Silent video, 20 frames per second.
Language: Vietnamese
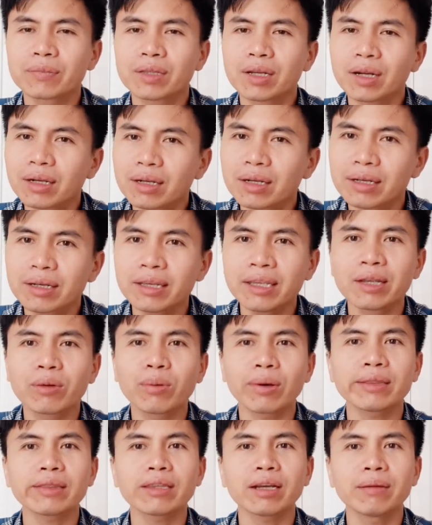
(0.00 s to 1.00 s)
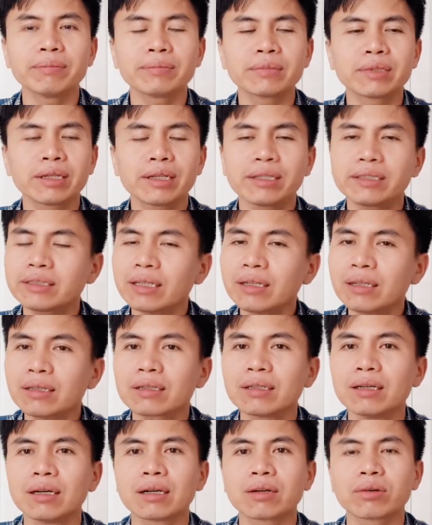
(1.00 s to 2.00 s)
cực kỳ quan tâm tới cái
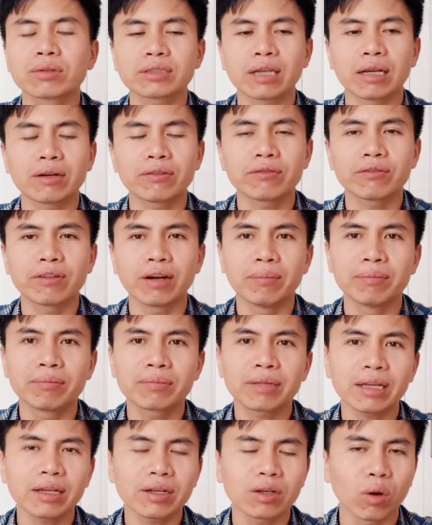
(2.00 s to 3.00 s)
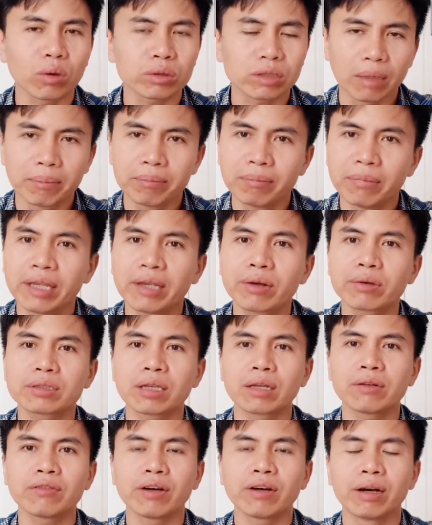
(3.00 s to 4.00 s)
chất lượng của sản phẩm cái độ thẩm mỹ của
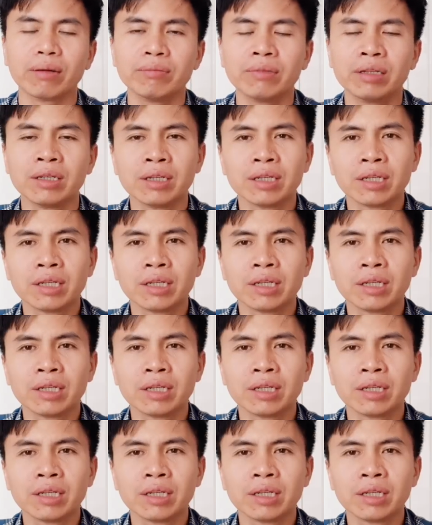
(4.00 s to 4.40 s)
sản phẩm